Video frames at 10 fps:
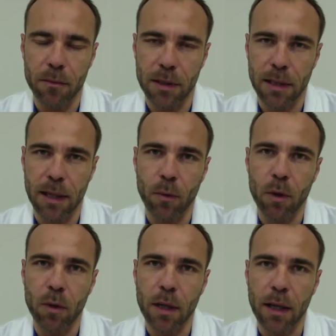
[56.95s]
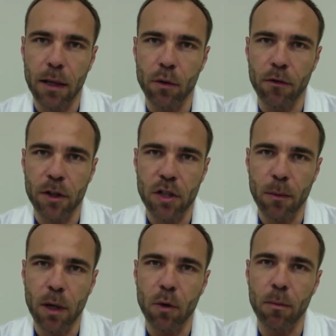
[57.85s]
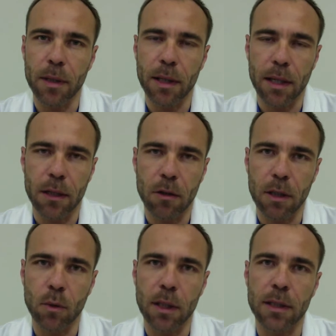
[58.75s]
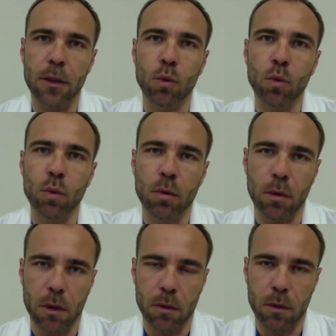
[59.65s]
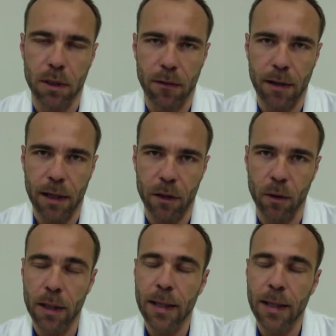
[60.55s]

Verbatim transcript: mentre quello che noi facciamo è accompagnare la donna durante tutto il suo travaglio.